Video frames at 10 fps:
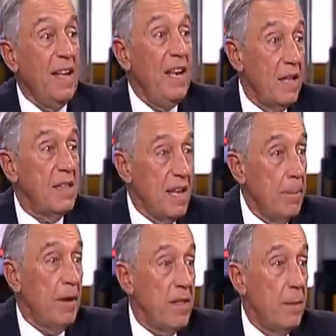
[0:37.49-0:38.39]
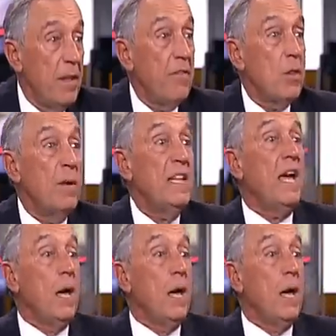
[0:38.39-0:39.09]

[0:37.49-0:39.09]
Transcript: Queria dizer implicitamente, vejam, até